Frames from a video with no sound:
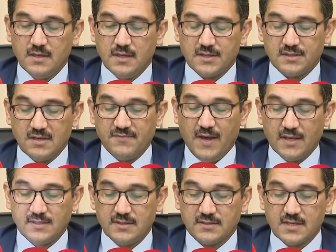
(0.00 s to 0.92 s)

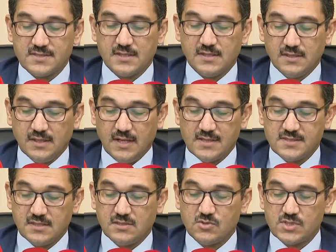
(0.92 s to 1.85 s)
ارتفعت لتصل إلى
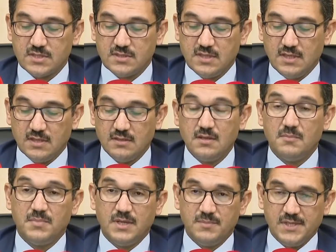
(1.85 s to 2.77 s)

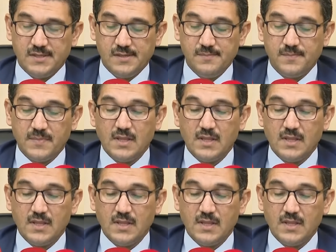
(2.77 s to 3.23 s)
66%